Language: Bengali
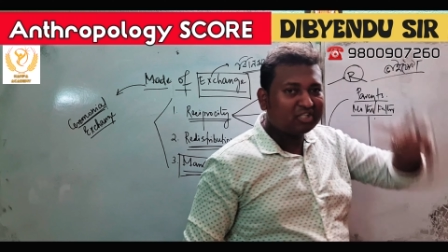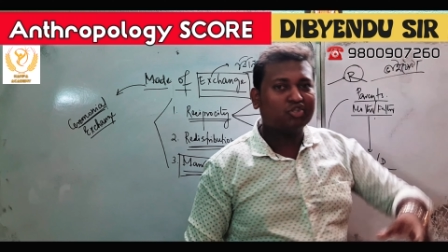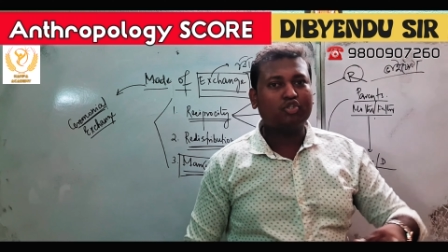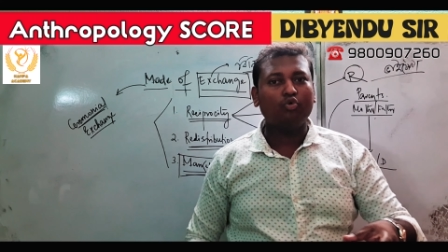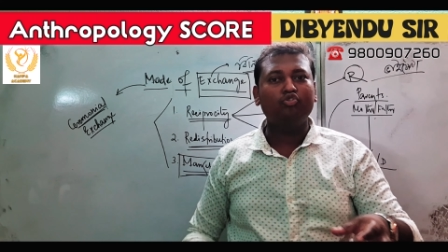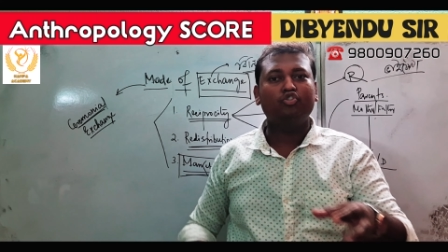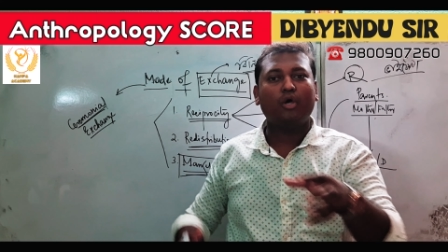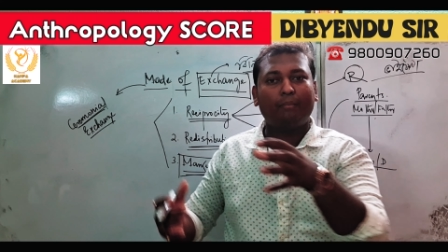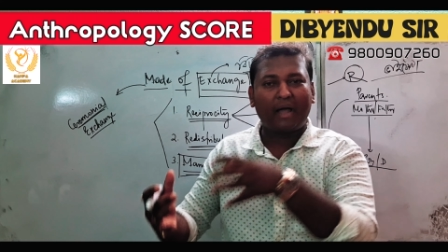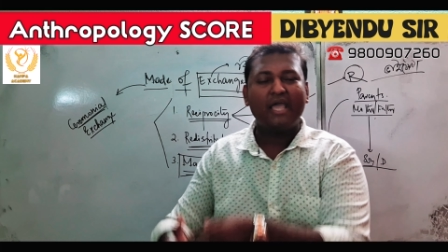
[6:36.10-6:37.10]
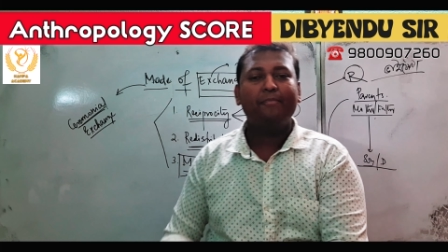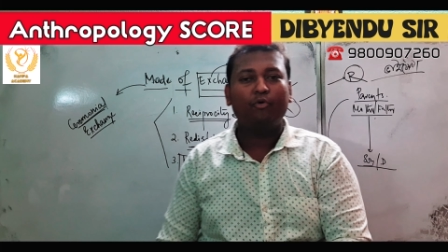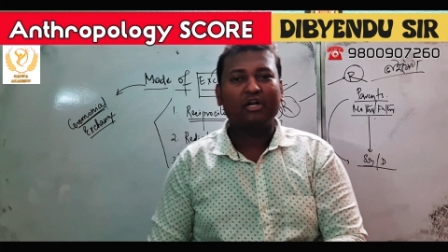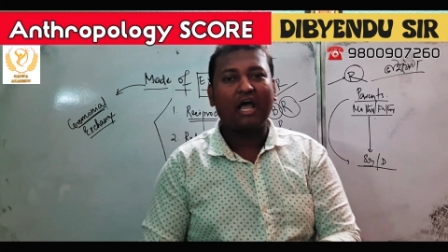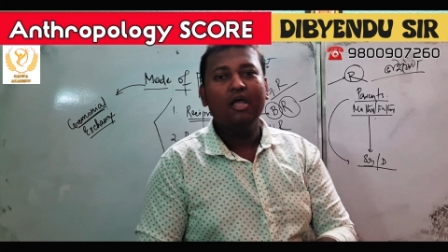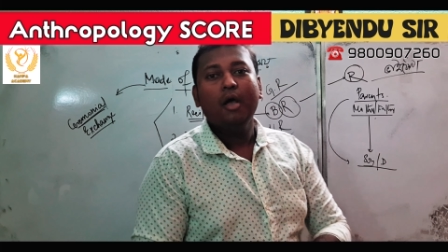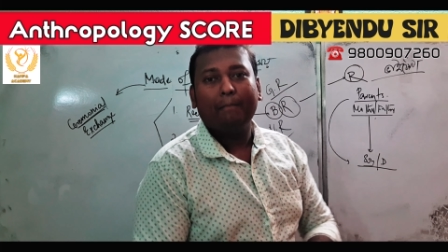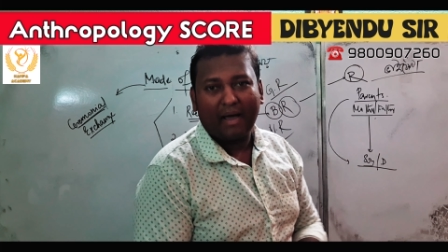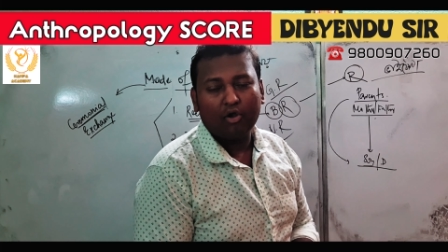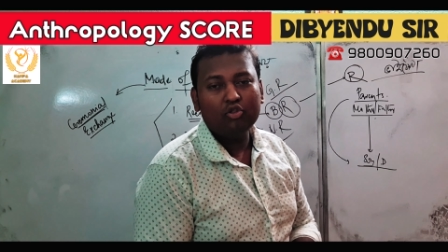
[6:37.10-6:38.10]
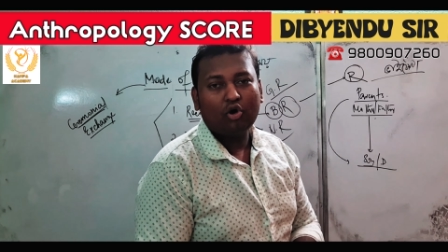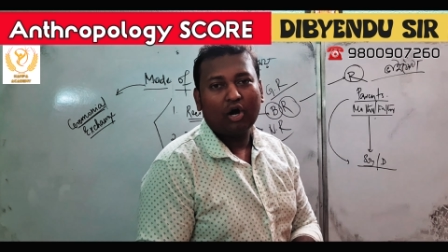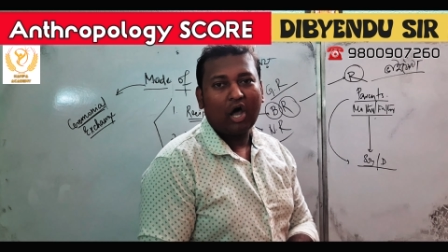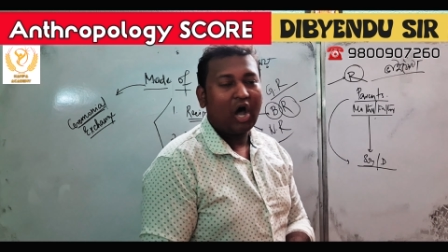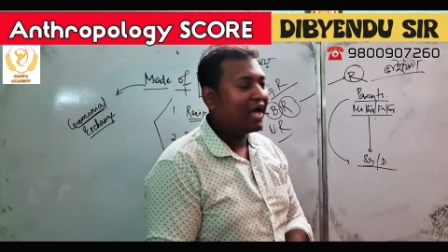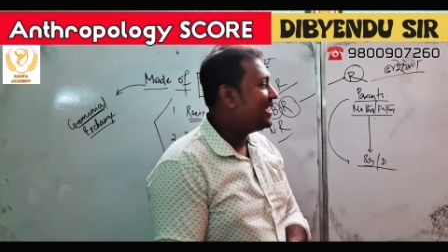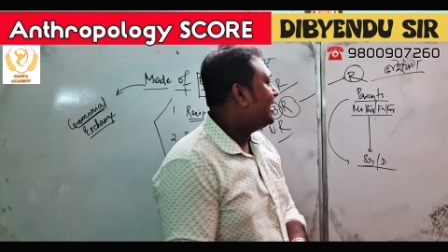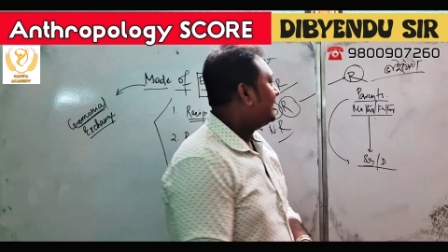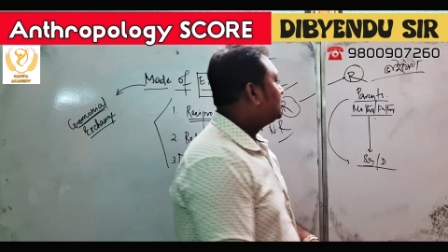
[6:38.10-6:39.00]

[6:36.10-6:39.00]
শ্রেষ্ঠ উৎসব ভাইফোঁটা পালন করা হয়